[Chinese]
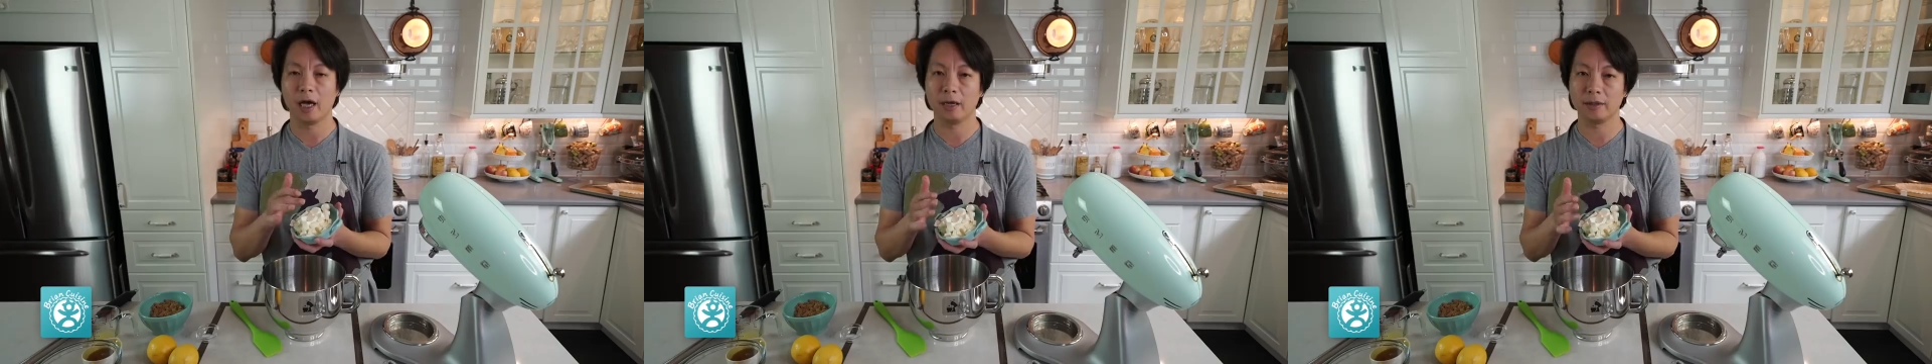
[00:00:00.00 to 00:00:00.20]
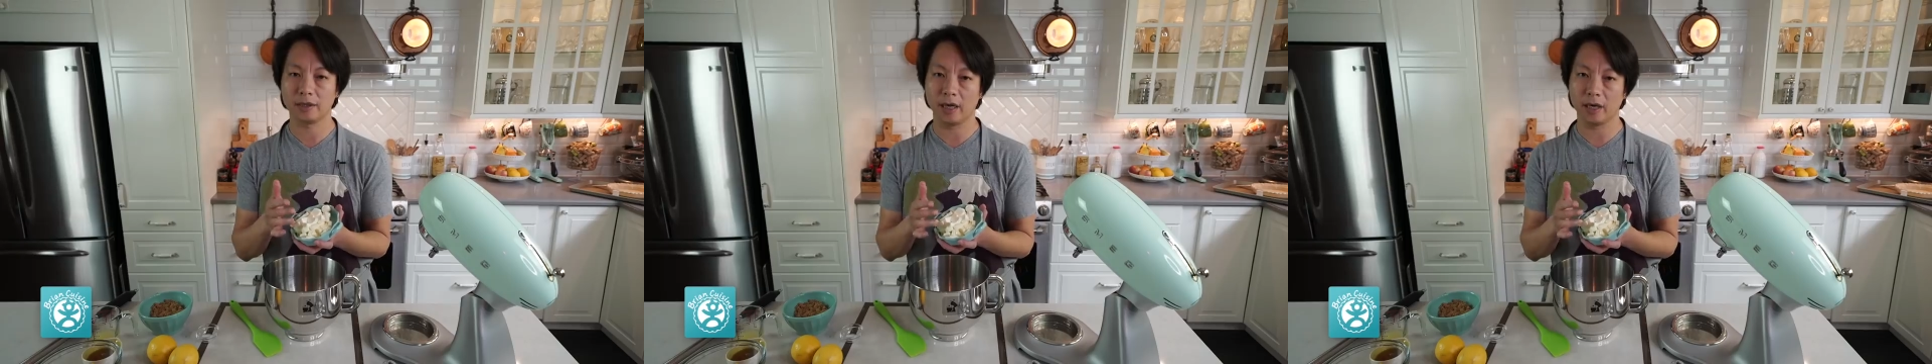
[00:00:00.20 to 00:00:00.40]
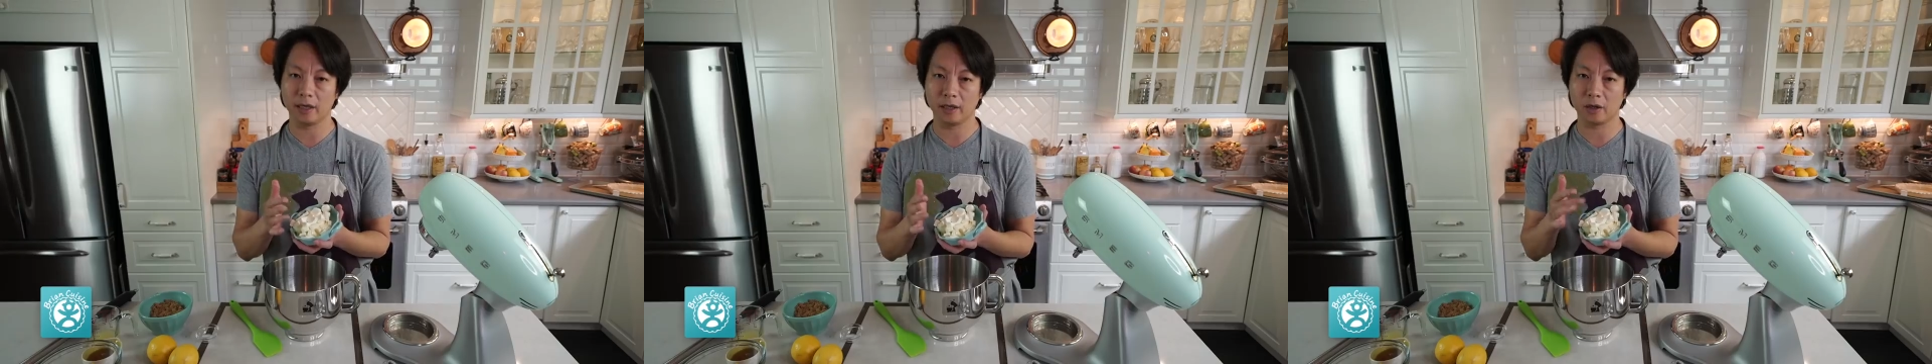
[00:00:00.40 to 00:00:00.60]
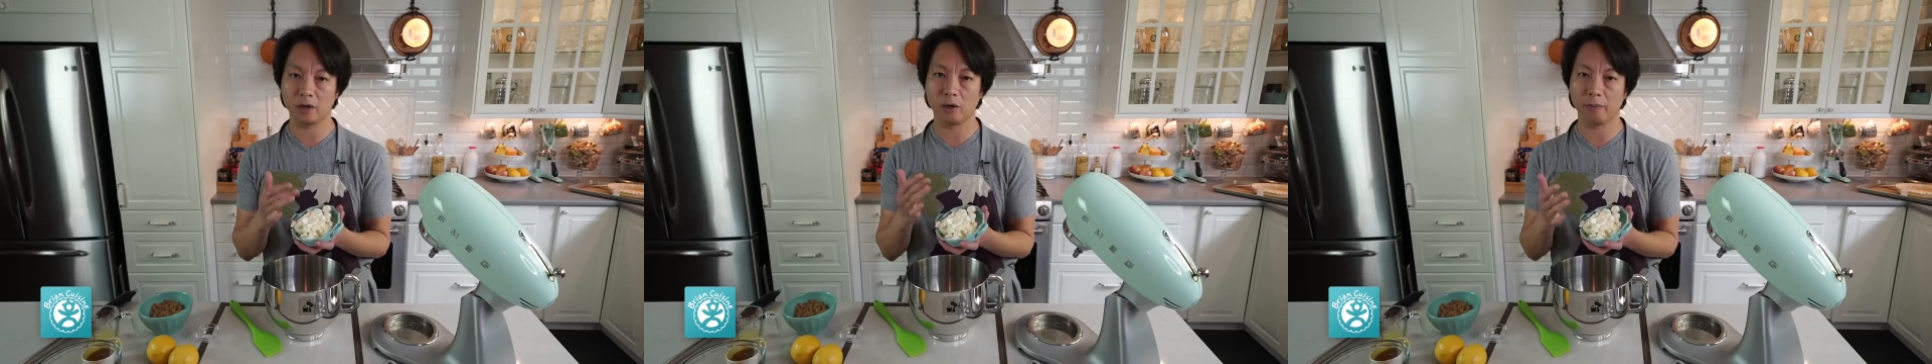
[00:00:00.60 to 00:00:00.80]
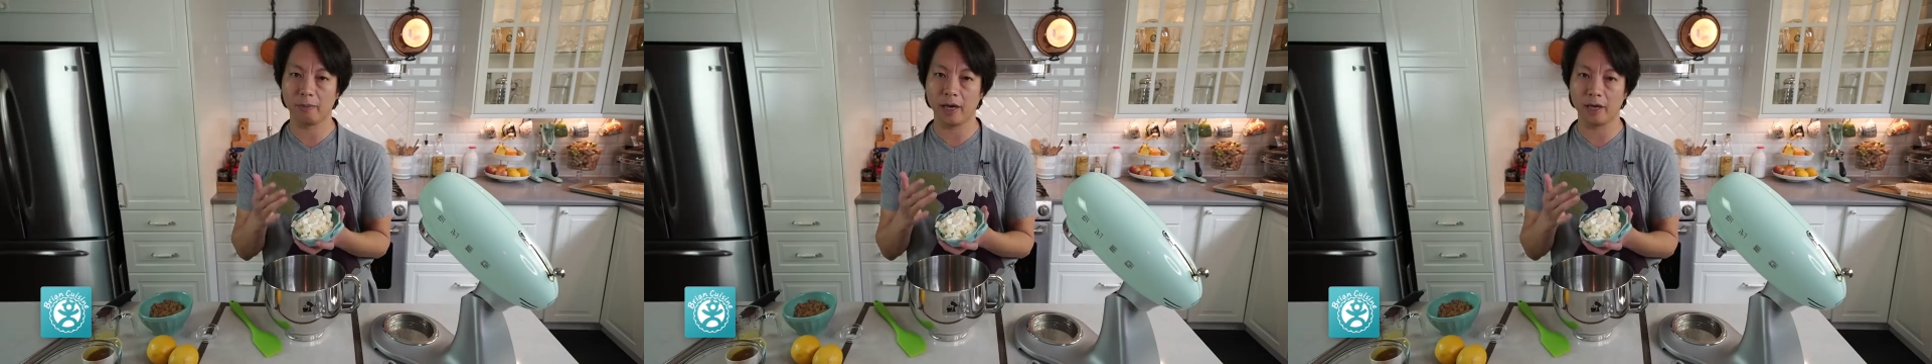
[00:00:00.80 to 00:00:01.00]
它才能
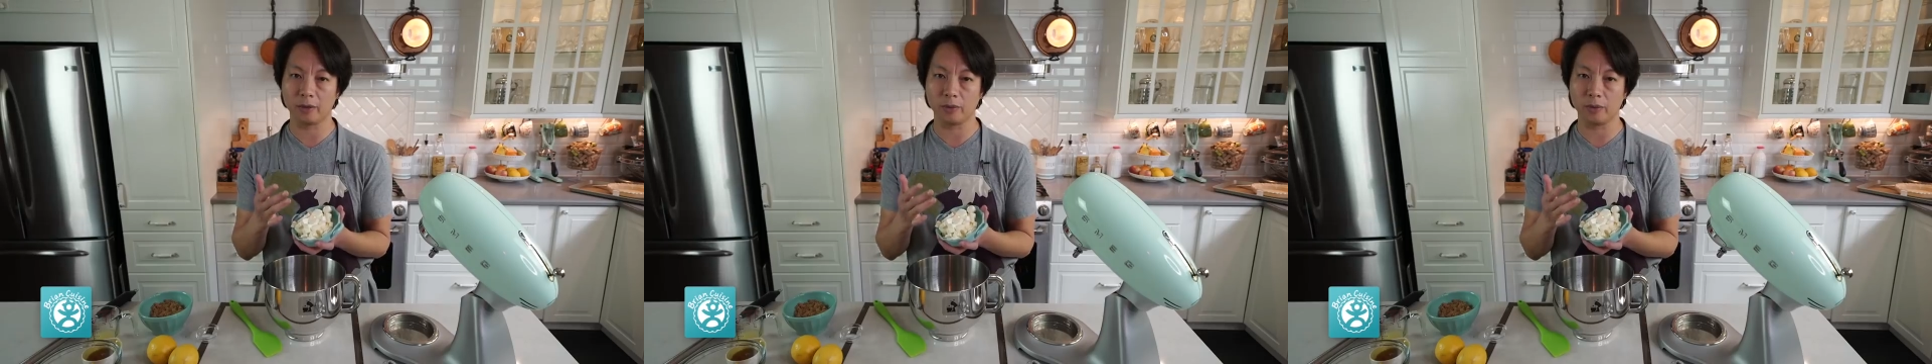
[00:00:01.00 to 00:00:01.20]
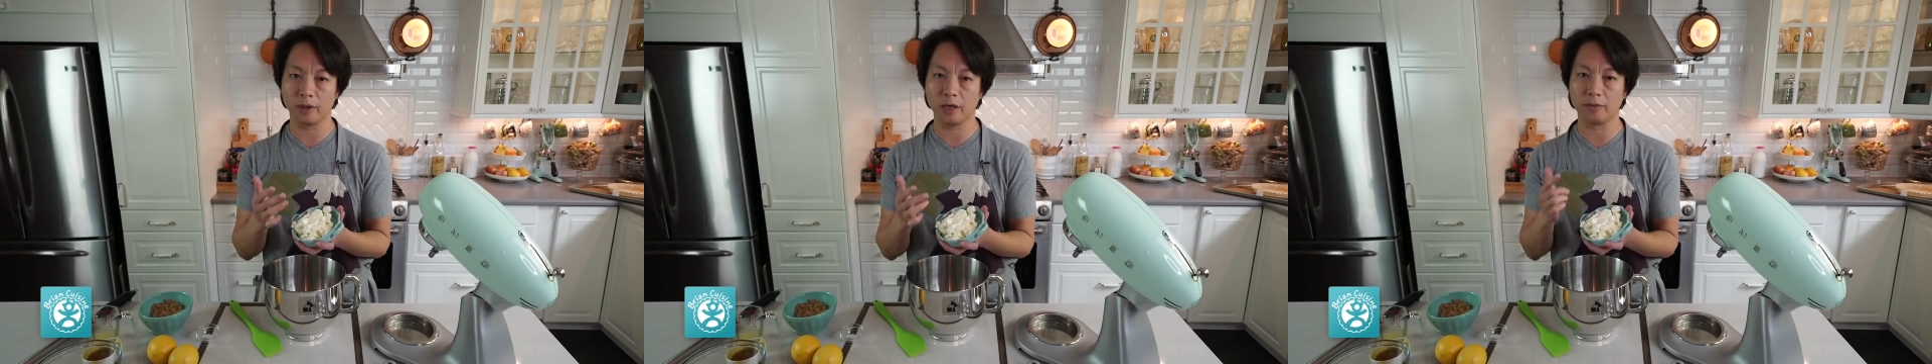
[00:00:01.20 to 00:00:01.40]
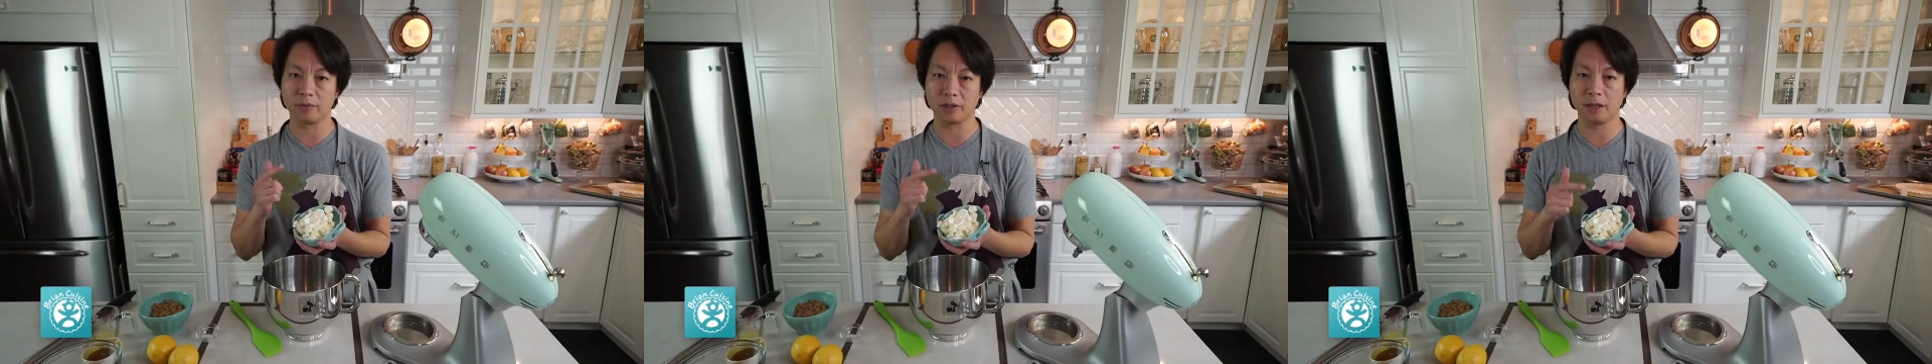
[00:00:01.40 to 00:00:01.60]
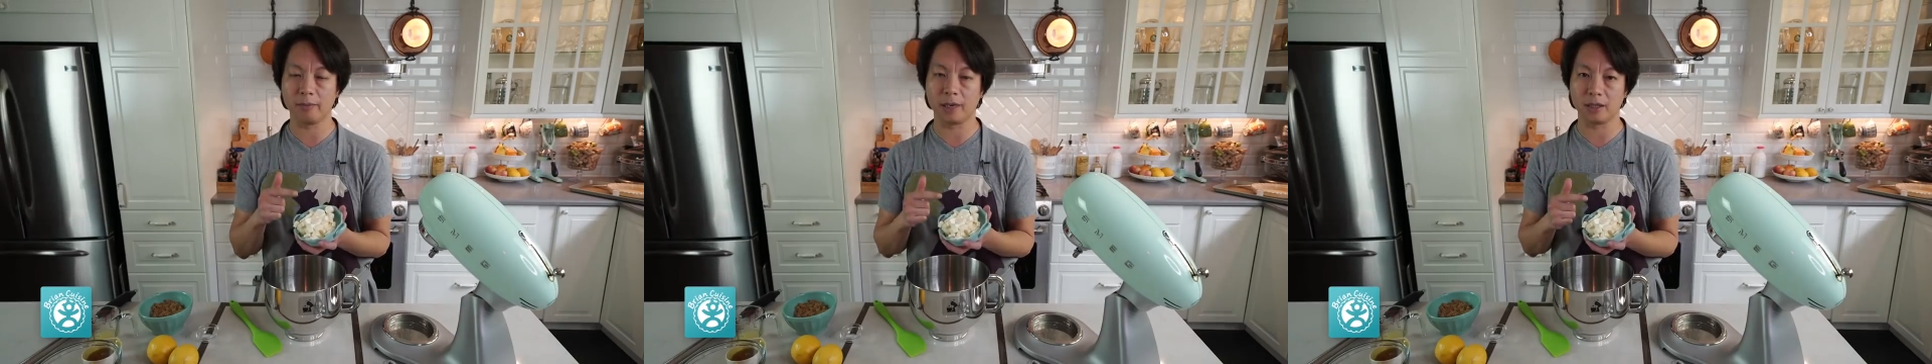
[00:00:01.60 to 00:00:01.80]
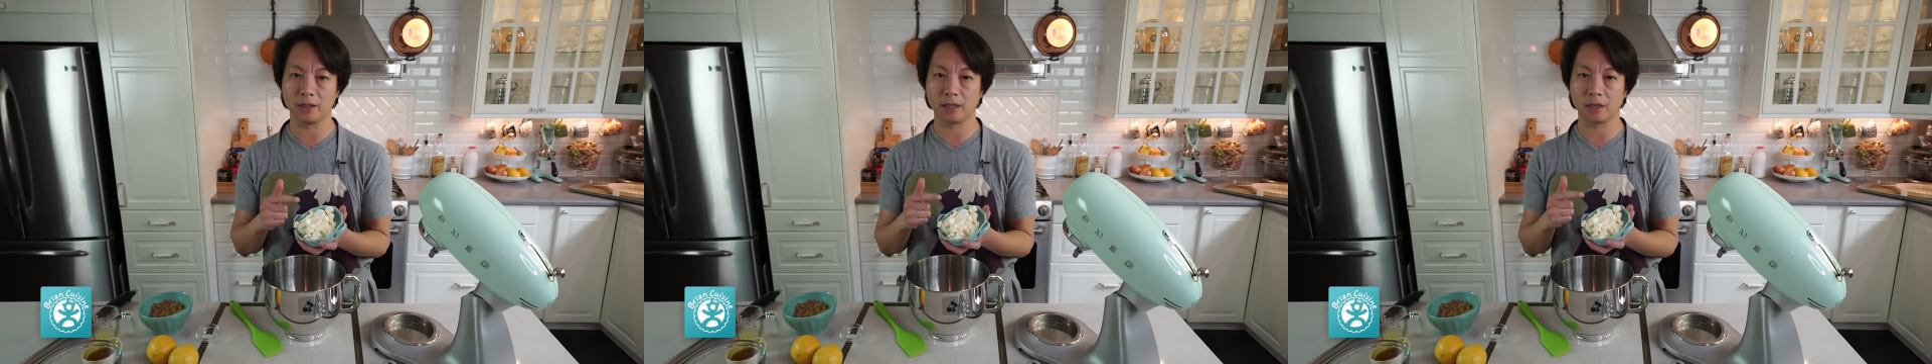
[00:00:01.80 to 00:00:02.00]
够拌匀。那我们先
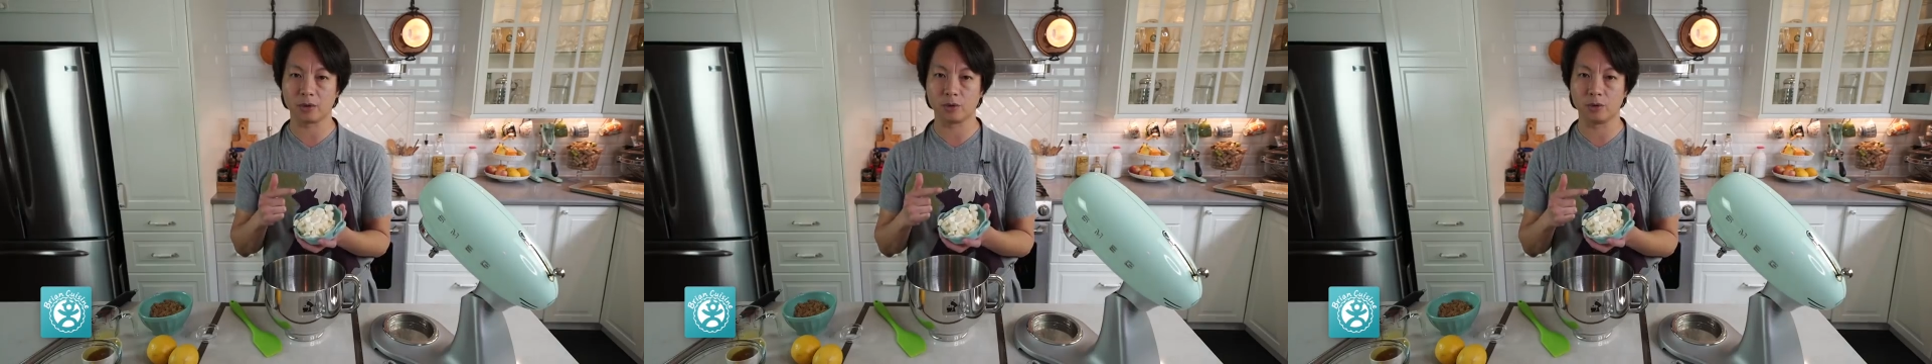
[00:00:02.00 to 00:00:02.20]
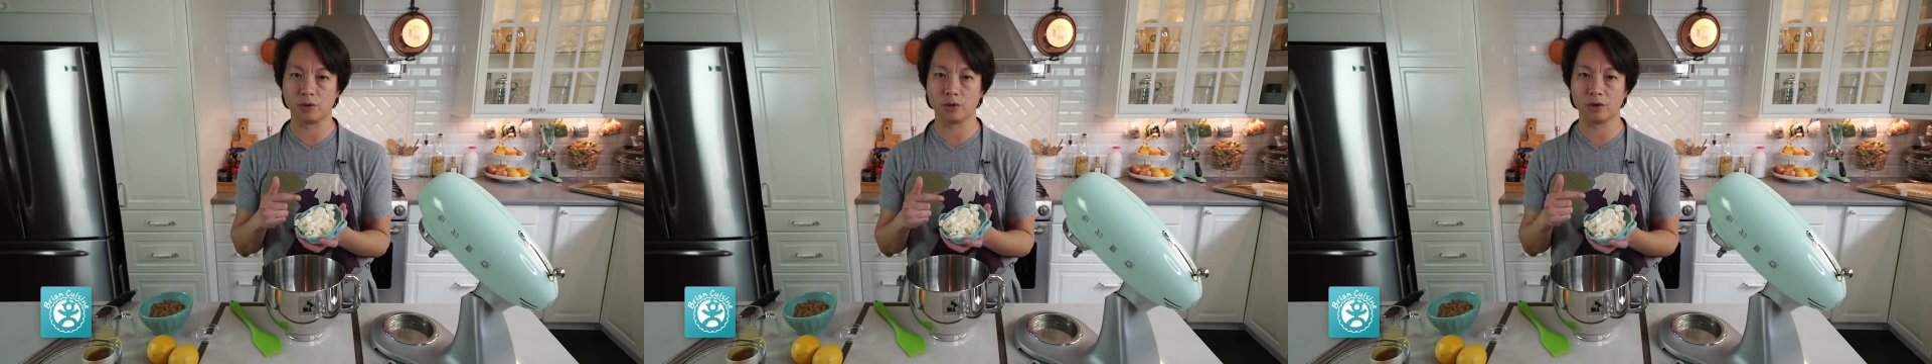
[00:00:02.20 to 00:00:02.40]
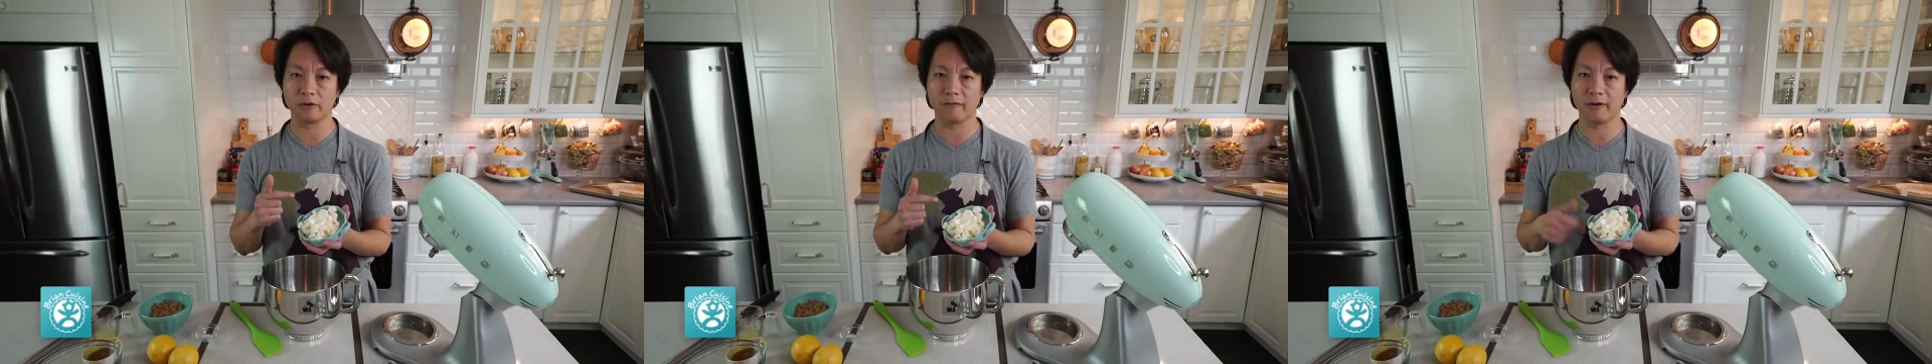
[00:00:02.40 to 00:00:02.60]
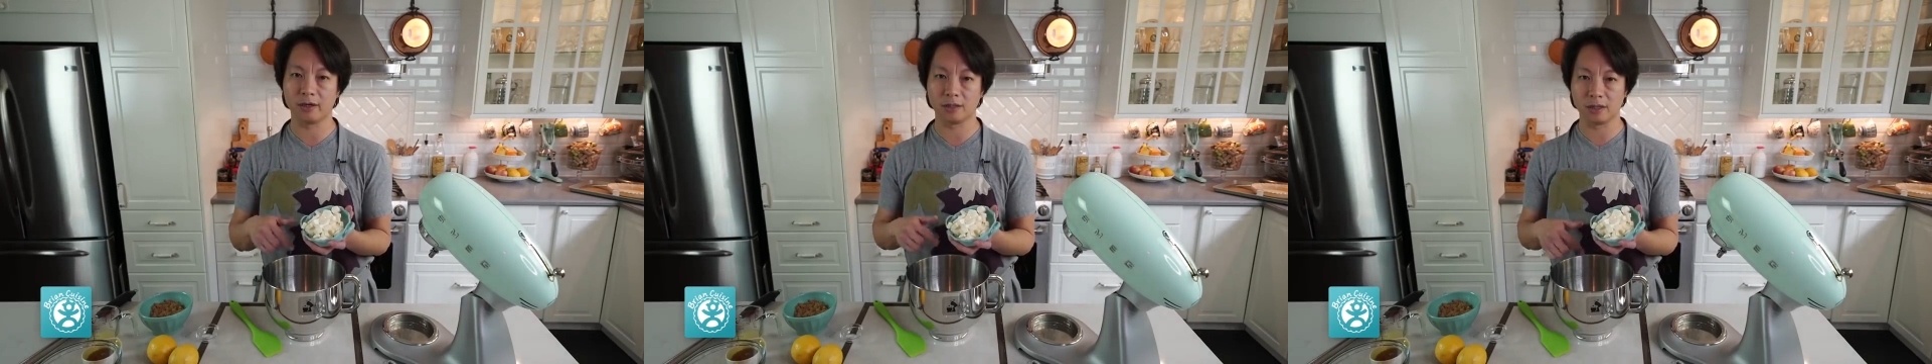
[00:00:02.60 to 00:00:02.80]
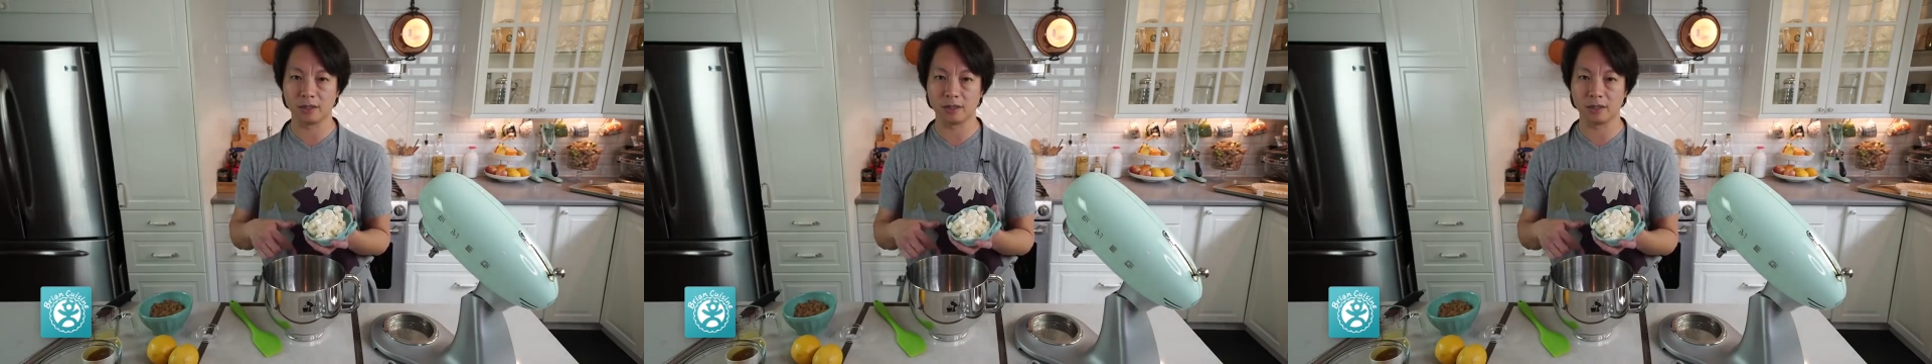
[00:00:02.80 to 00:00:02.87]
把这个 cream cheese 放